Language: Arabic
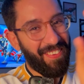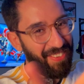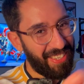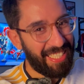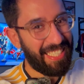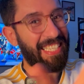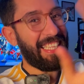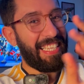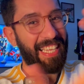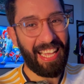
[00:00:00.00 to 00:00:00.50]

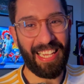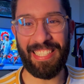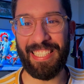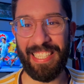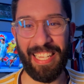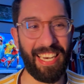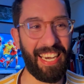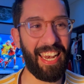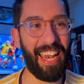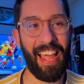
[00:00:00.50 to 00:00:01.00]
باش
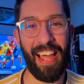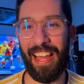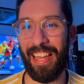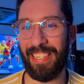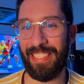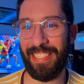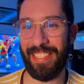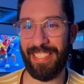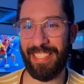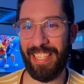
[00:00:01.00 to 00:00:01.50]
يتكسر
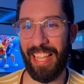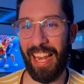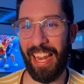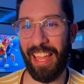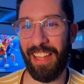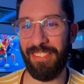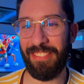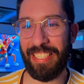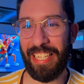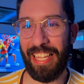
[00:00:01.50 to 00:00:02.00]
الحاجز تاع ال
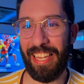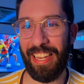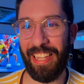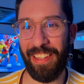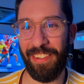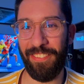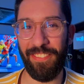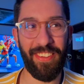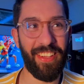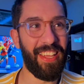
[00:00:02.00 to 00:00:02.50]

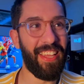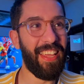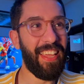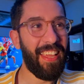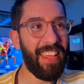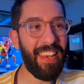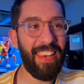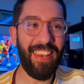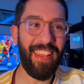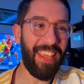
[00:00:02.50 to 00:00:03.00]
5000
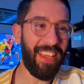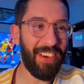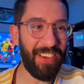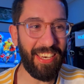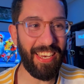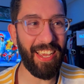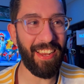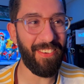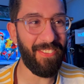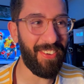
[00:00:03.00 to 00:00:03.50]

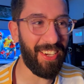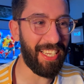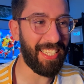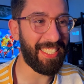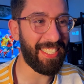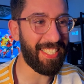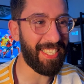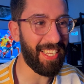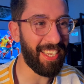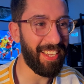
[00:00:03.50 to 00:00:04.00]
ليونيل
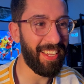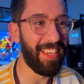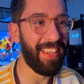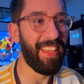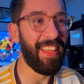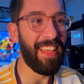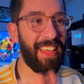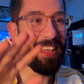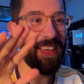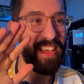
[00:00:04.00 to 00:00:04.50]
ميسي
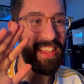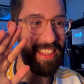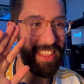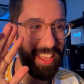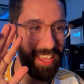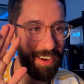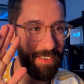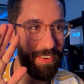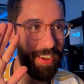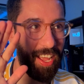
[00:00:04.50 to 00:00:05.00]

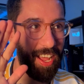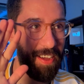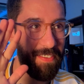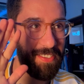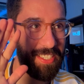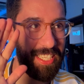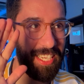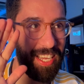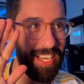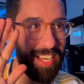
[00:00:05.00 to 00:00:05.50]
ضرب
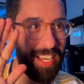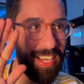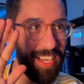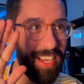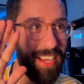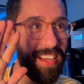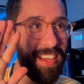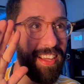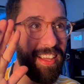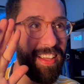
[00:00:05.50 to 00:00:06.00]
خمسة
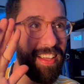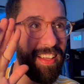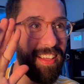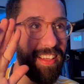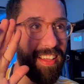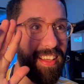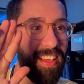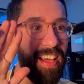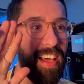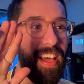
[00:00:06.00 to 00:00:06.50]

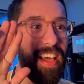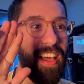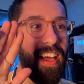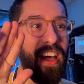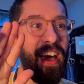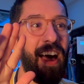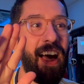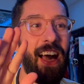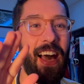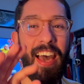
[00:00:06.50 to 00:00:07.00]

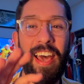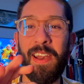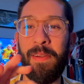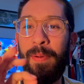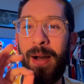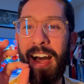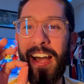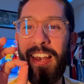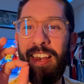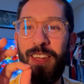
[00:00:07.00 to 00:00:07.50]

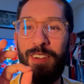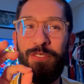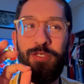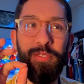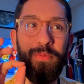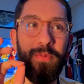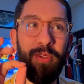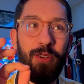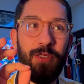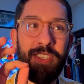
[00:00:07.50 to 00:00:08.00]

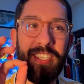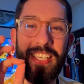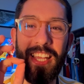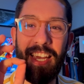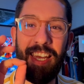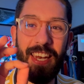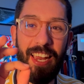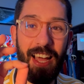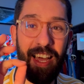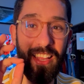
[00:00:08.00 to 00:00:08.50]

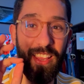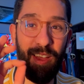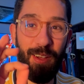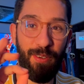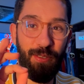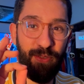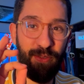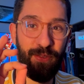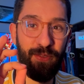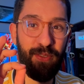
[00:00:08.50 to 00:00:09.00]
4190
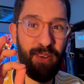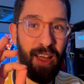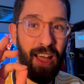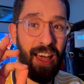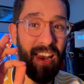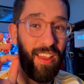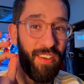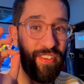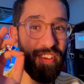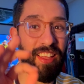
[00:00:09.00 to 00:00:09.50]
هدف
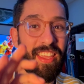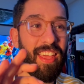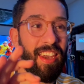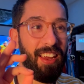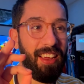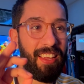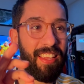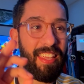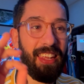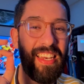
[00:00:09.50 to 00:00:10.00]
على
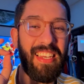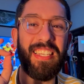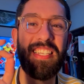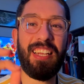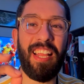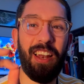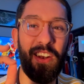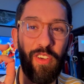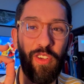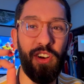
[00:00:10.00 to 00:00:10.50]
فكره
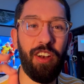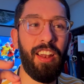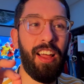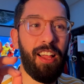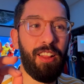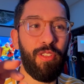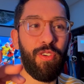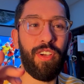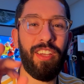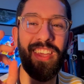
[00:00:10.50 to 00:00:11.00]
كريستيانو
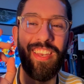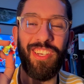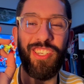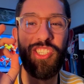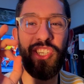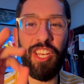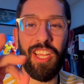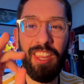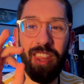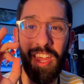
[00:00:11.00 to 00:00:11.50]
رونالدو كان
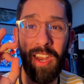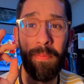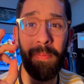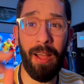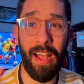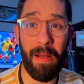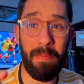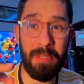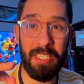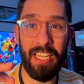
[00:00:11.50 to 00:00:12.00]
يجيك ضرب
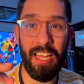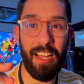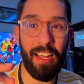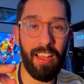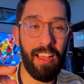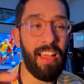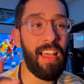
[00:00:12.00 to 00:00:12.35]
خمسة